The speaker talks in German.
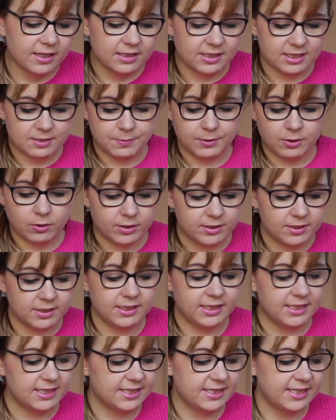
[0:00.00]
Das bedeutet,
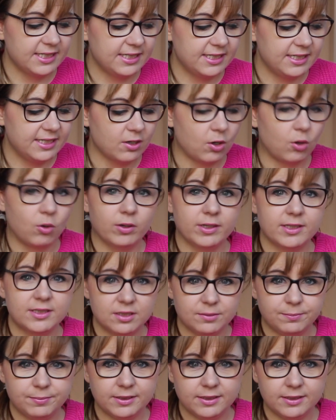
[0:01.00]
ich sehe die
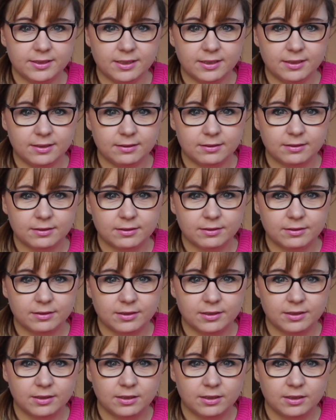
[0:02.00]
heute Bilder
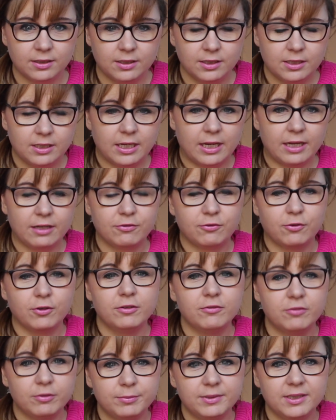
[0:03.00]
eine
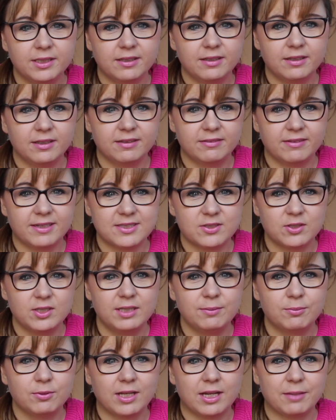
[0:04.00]
Freundin von mir äh, war so
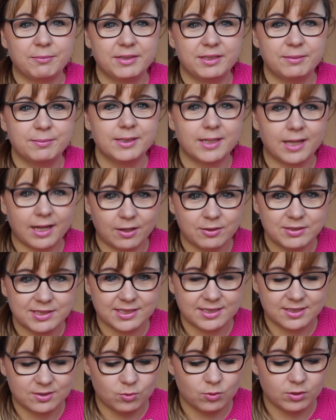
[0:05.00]
lieb und hat mir die Bilder
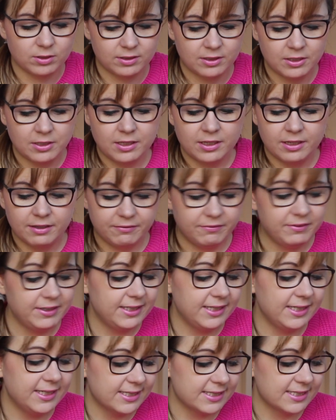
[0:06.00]
rausgesucht, wie
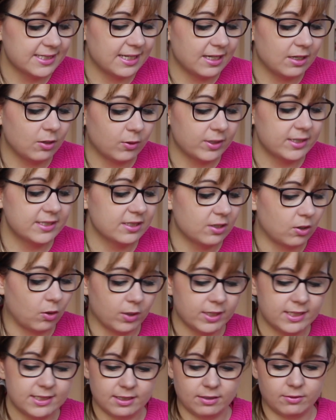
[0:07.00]
die Leute
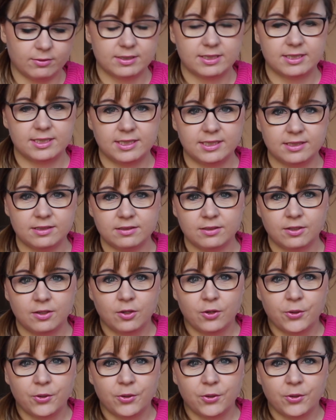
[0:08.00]
heute aussehen.